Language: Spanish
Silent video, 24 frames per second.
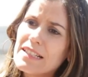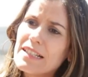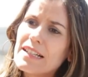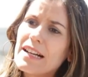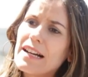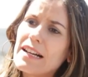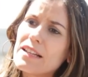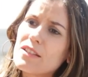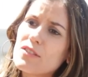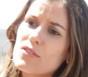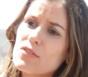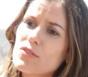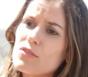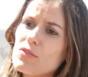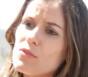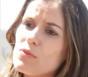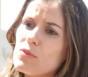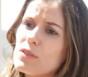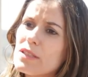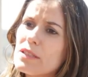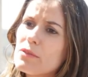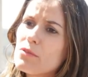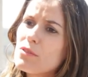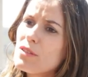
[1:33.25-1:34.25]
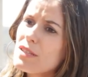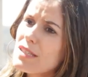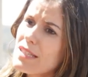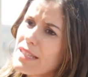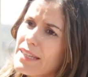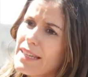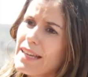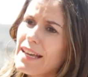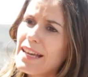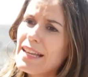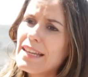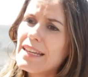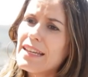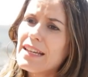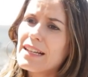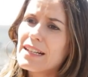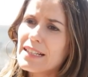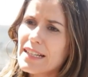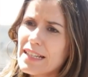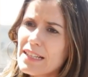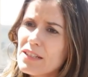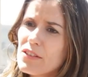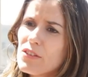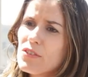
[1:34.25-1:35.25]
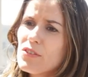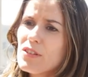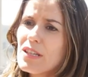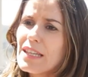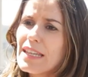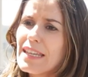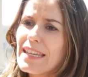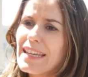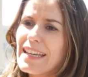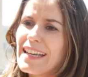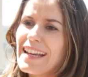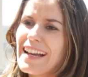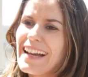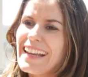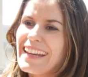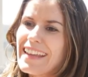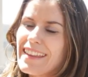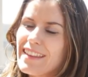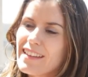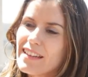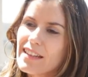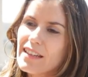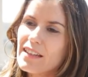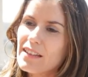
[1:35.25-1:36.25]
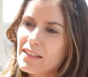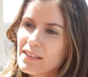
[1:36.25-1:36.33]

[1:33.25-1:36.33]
a cultivo cultivos de cereales, granos y ganadería.